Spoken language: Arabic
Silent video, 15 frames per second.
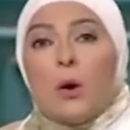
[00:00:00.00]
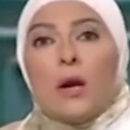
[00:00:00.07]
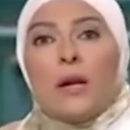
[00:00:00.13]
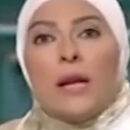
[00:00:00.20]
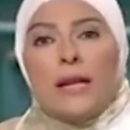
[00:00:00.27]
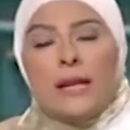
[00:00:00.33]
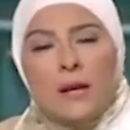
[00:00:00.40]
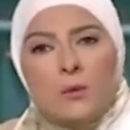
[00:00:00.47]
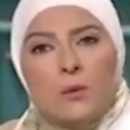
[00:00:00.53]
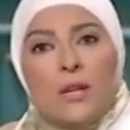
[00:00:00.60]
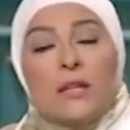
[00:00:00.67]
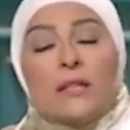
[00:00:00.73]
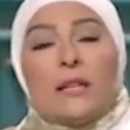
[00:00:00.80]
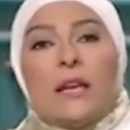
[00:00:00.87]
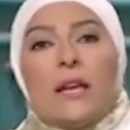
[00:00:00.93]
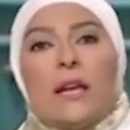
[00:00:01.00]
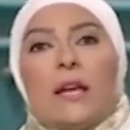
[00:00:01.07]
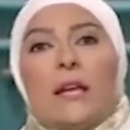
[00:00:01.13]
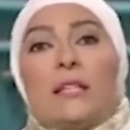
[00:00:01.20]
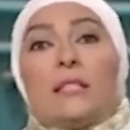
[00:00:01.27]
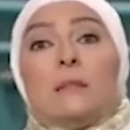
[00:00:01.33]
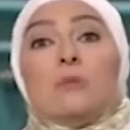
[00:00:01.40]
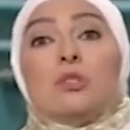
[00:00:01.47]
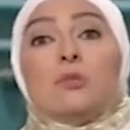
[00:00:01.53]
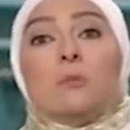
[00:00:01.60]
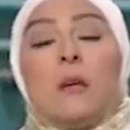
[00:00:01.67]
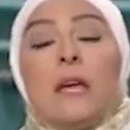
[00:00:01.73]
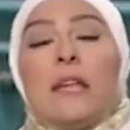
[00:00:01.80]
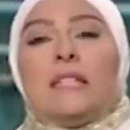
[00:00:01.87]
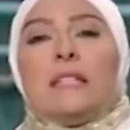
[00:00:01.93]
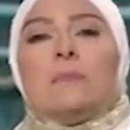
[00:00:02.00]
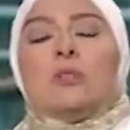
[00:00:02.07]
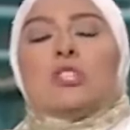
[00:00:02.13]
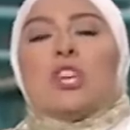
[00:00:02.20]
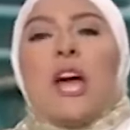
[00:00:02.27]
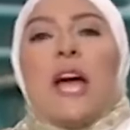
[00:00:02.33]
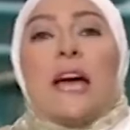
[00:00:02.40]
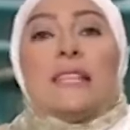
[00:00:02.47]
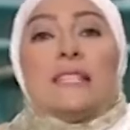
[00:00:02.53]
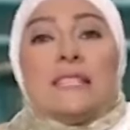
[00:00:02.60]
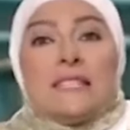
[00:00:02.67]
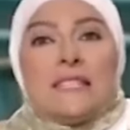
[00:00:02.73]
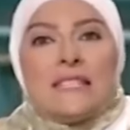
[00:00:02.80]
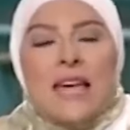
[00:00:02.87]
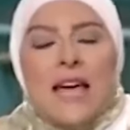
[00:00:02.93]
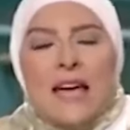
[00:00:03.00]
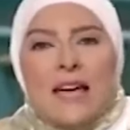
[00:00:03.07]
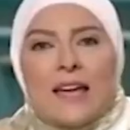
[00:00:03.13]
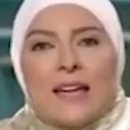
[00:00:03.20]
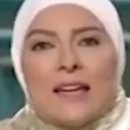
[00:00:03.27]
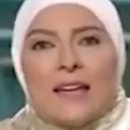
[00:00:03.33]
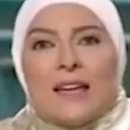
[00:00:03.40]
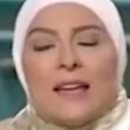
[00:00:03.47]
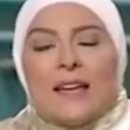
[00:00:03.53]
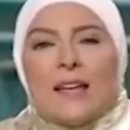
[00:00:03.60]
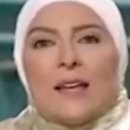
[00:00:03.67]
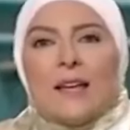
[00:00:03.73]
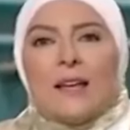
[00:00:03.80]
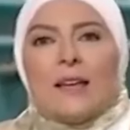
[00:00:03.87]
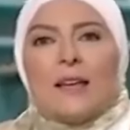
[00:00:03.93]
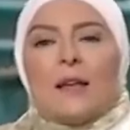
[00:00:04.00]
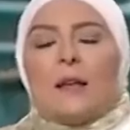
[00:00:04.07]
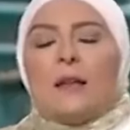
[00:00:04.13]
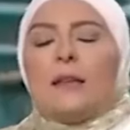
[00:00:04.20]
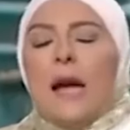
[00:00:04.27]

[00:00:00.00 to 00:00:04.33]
عيال ايه منيله ايه انت مش يعني انت مش حاسه اللي عمالين يسالوا عليه